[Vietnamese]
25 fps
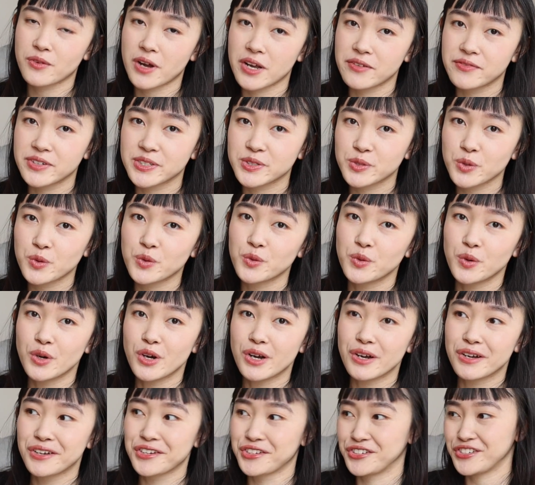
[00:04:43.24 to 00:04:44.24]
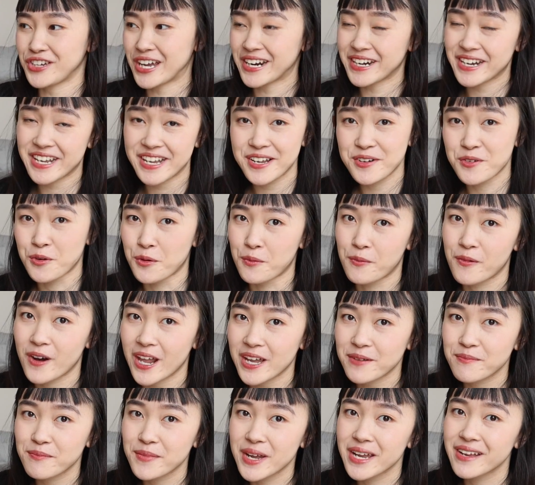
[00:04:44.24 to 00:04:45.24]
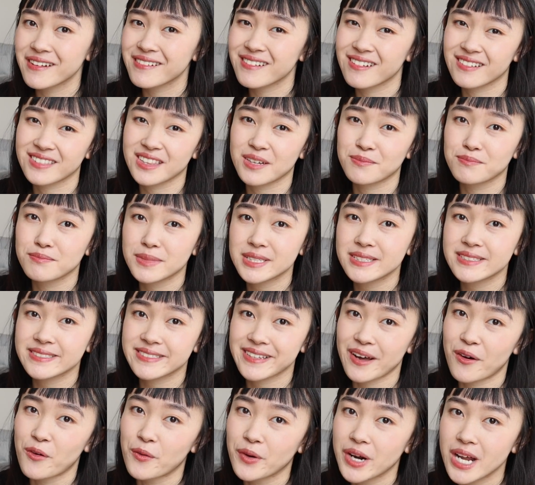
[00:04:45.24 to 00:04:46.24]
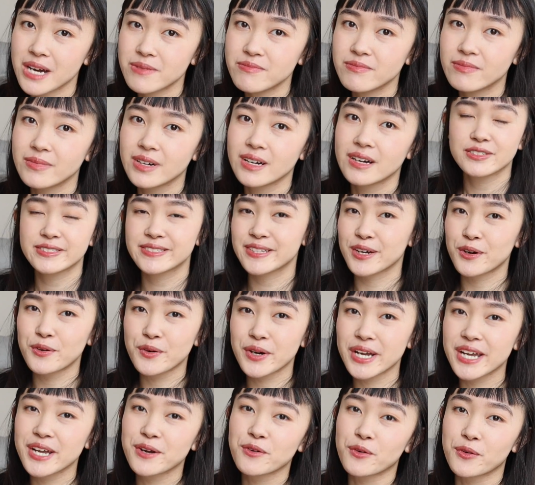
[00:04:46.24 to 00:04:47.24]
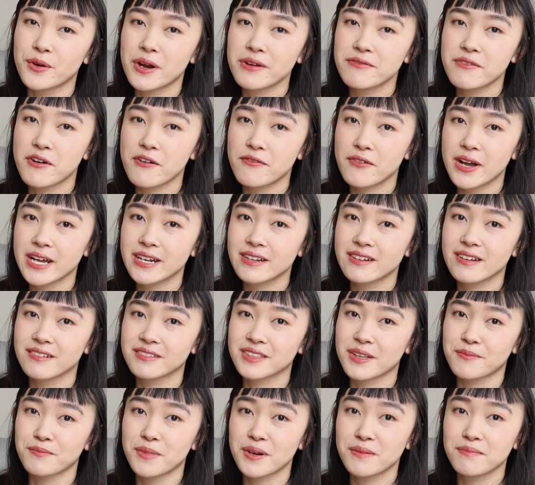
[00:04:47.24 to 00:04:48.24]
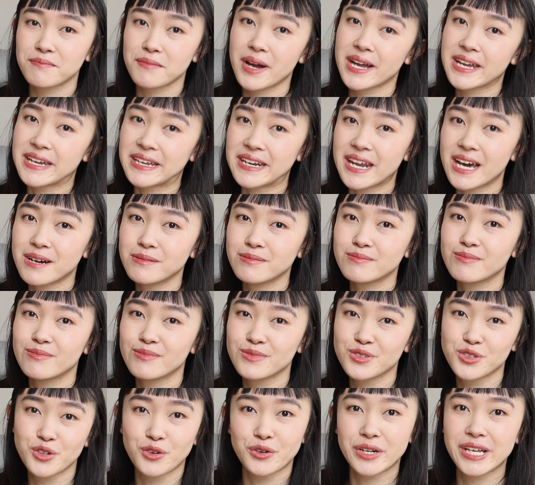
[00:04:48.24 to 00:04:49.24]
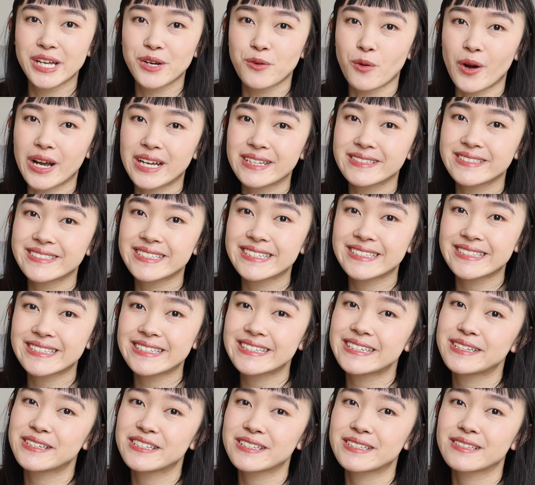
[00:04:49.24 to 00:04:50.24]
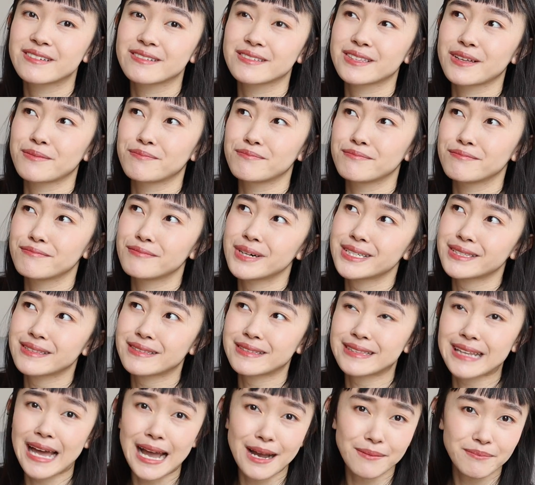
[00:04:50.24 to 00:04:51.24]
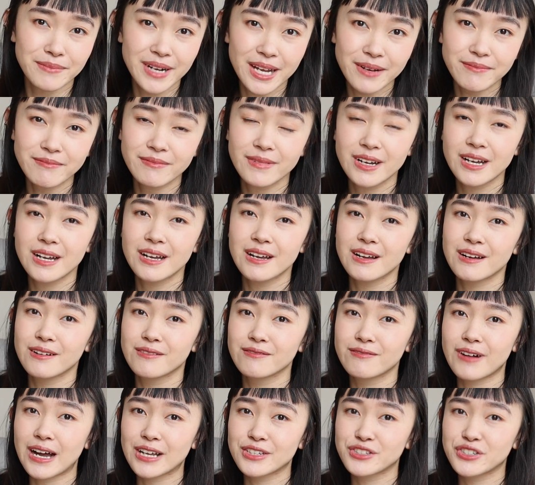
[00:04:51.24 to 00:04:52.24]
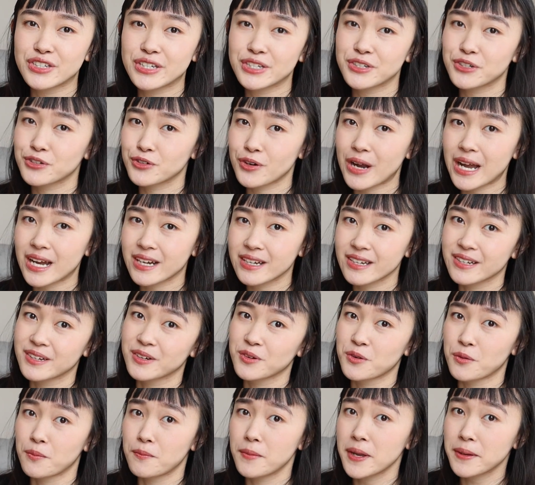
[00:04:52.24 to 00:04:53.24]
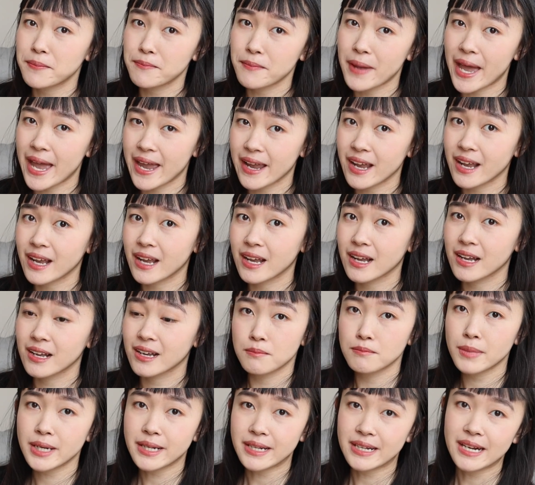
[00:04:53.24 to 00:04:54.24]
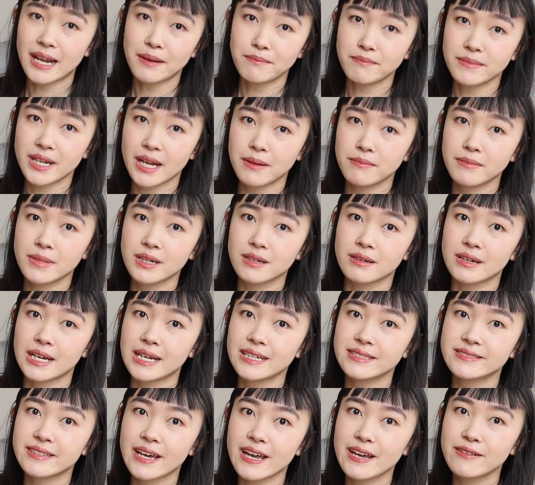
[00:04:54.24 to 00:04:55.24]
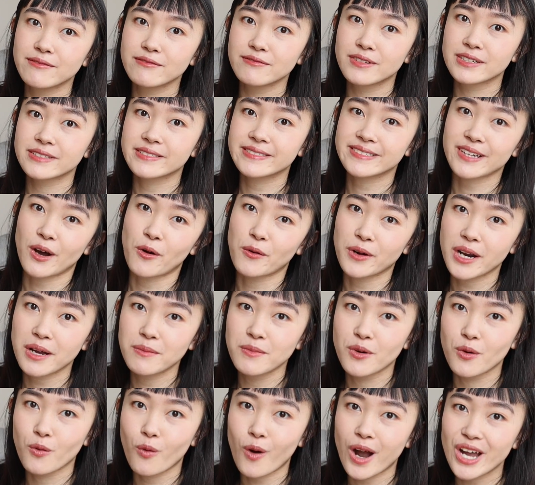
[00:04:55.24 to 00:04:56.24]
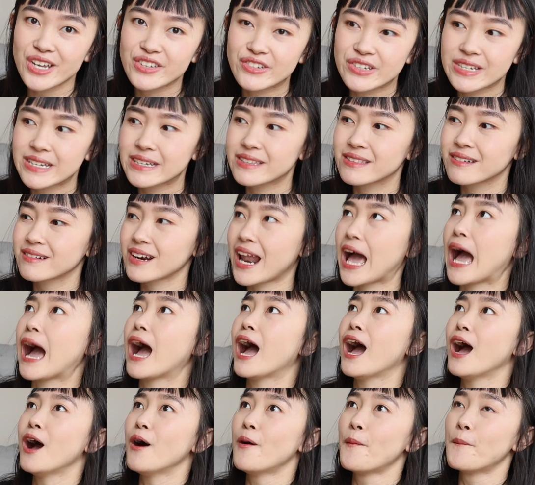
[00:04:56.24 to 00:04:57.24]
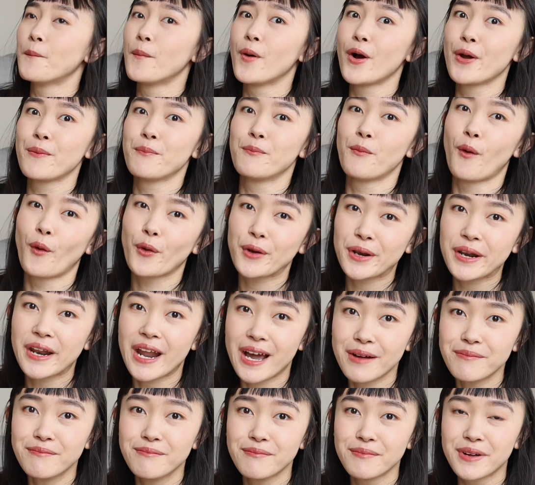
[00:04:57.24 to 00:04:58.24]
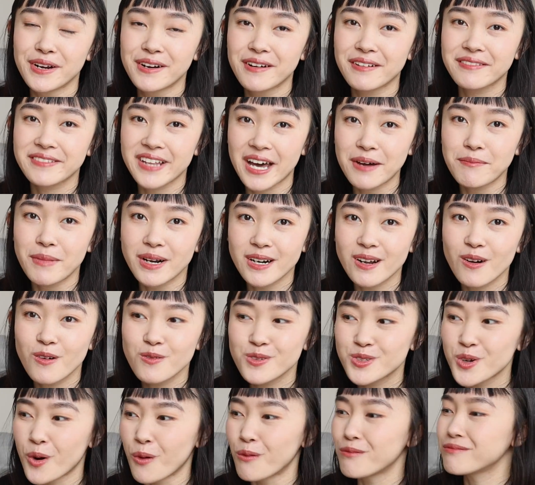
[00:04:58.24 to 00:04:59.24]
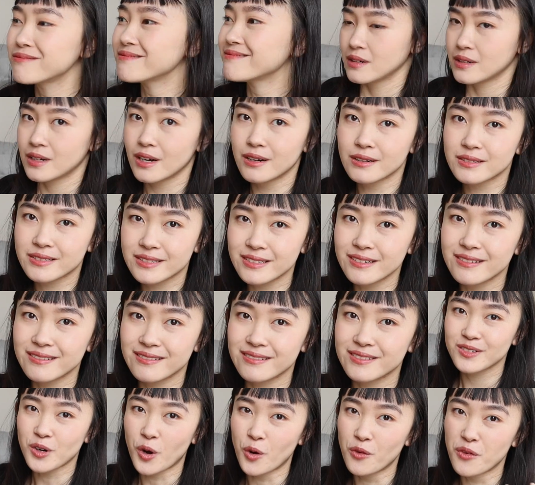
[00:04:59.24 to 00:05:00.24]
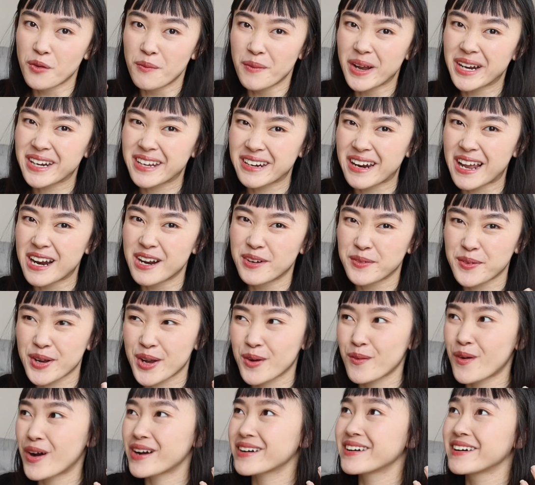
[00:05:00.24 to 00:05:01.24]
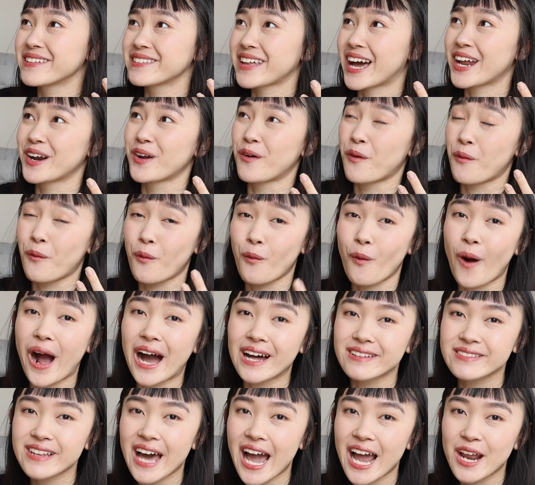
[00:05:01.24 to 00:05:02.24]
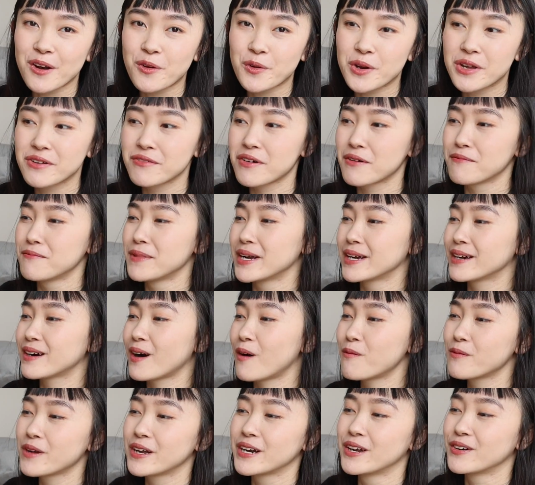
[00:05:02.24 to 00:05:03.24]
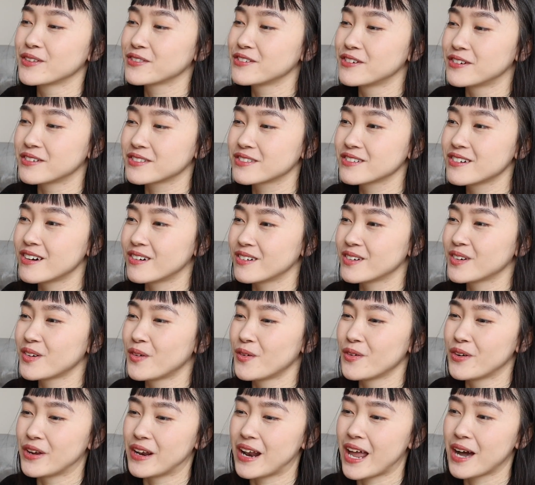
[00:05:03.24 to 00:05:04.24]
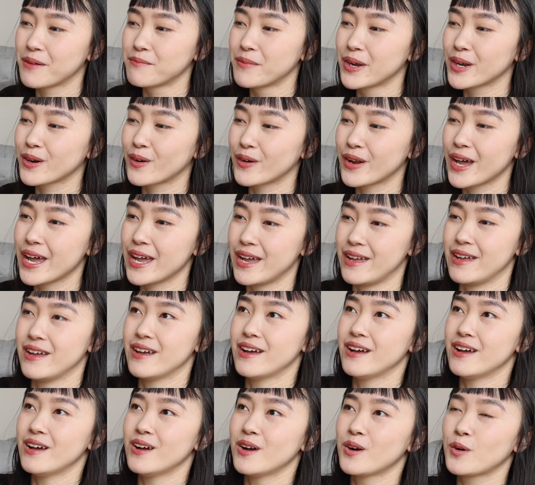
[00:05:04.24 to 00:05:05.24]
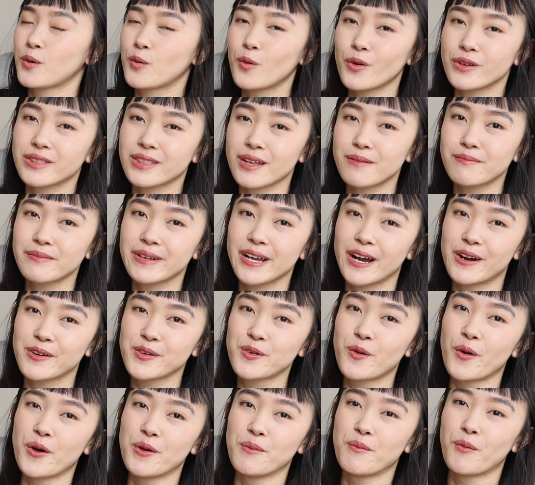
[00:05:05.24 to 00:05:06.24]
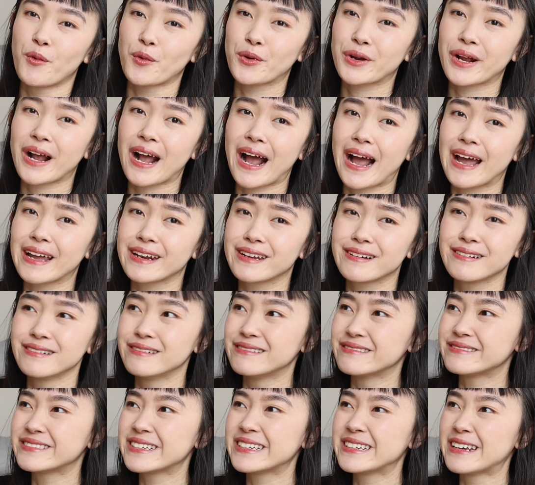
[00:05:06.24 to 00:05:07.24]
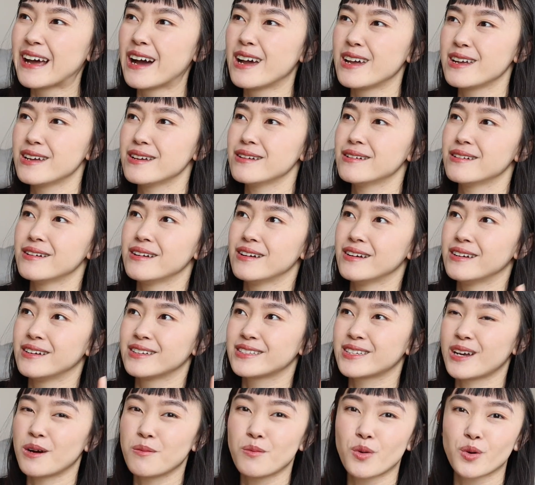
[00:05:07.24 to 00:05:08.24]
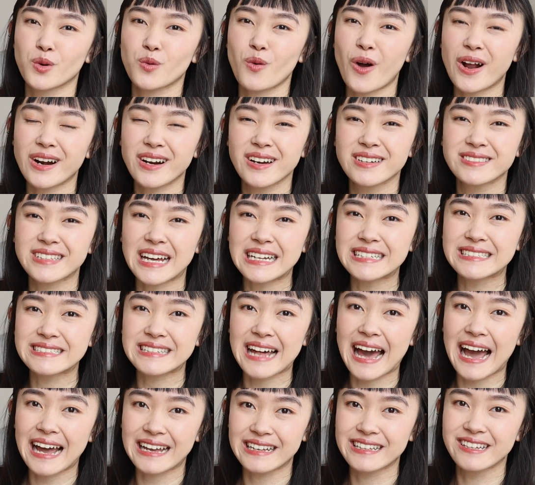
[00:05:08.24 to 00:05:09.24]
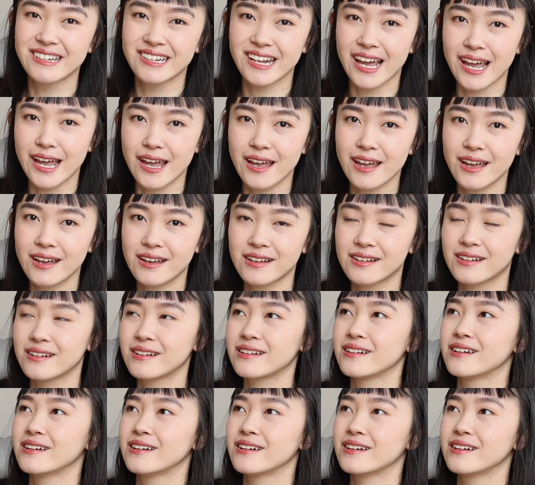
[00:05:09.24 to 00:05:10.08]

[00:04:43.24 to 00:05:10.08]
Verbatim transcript: vài ví dụ Jennie của Blackpink thực tập mất 6 năm, Seogi của Red Velvet thực tập mất 7 năm, Johnny của NCT thực tập mất 8 năm và G-Dragon của Big Bang mất 5 năm ở SM và 6 năm ở YG e, tức là 11 năm mới được ra mắt công chúng Thực sự đối với mình thì đấy là một cái quãng thời gian nó quá dài đúng không? Và mình không thể nào tưởng tượng nổi là mình có thể quyết tâm theo đuổi một cái thứ gì đấy trong một quãng thời gian dài như thế